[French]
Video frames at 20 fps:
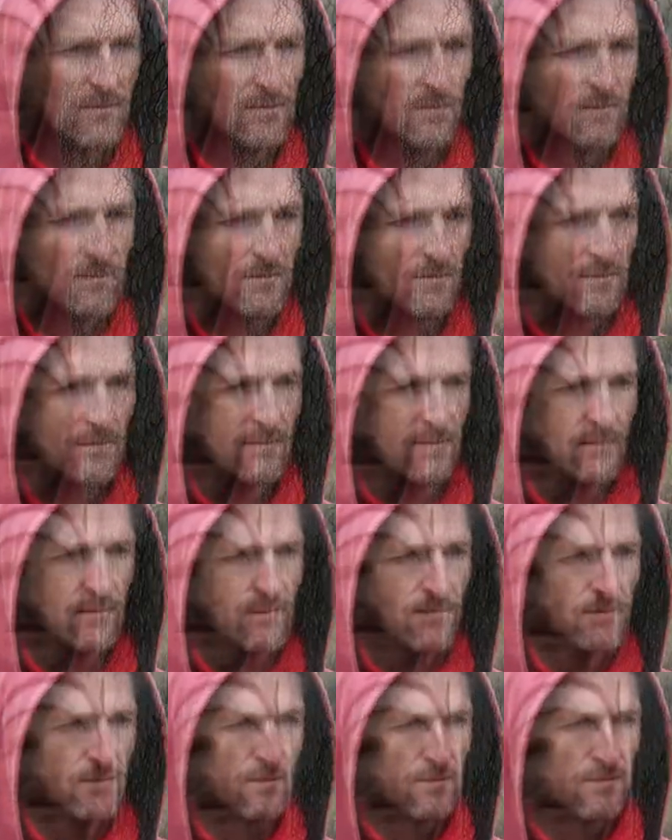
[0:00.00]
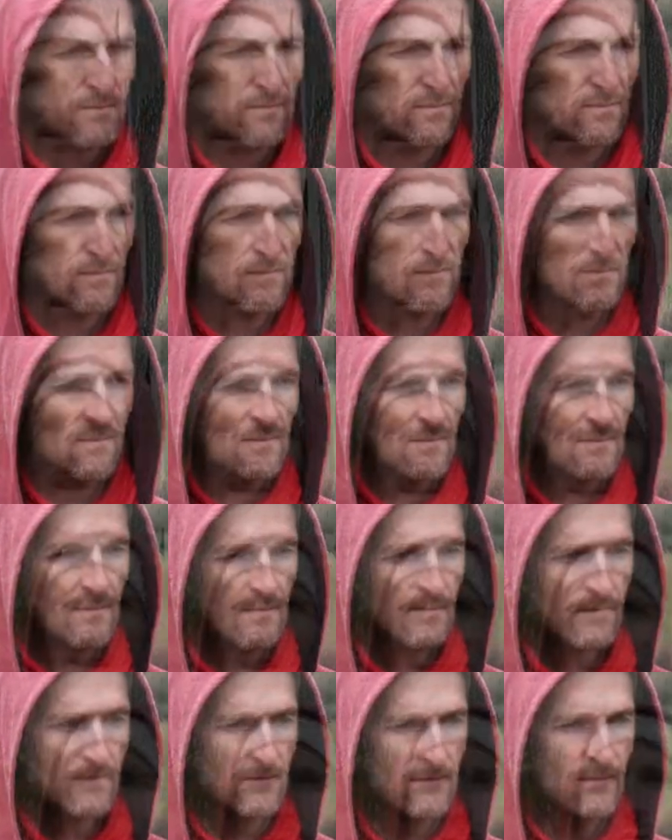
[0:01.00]
il y avait de la tragédie classique,
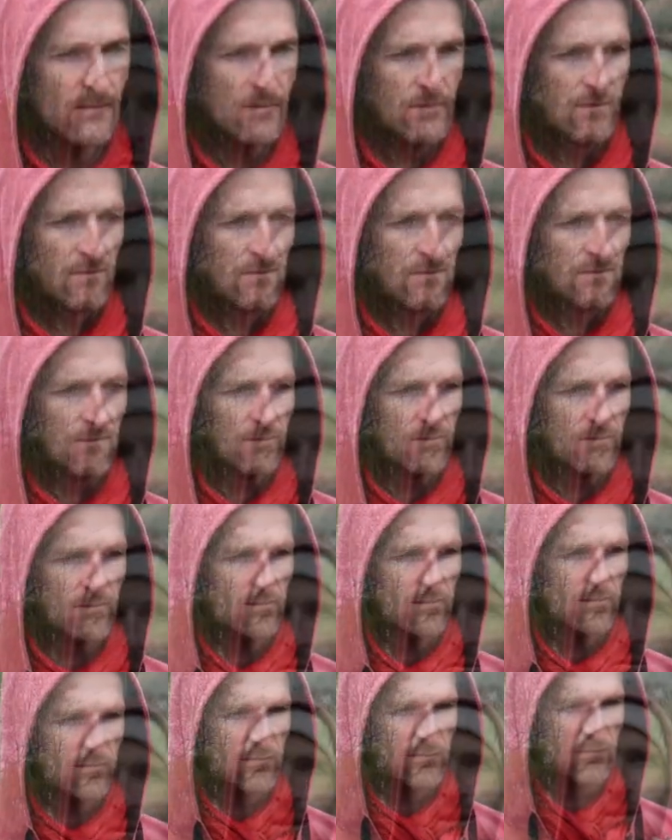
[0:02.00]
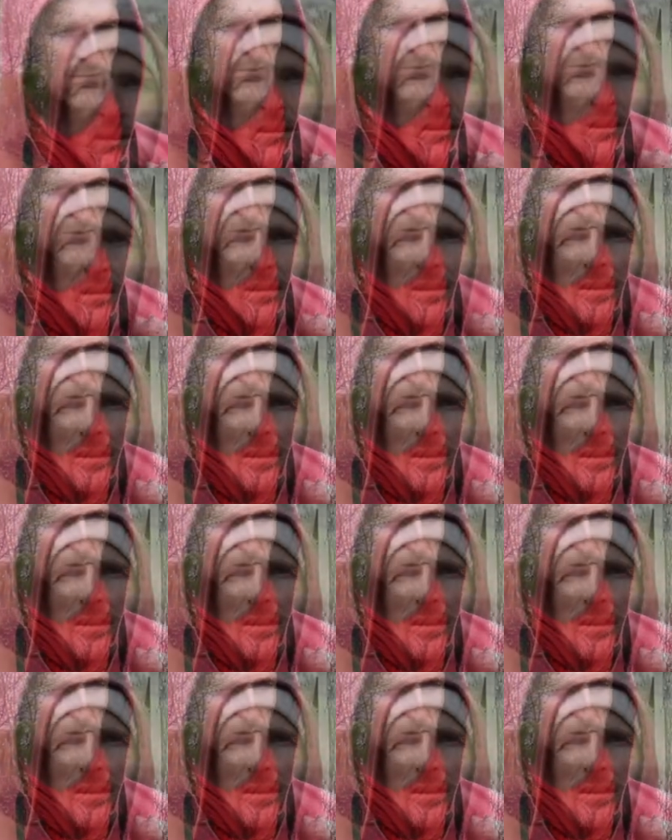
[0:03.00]
il y avait beaucoup d'éléments visuels,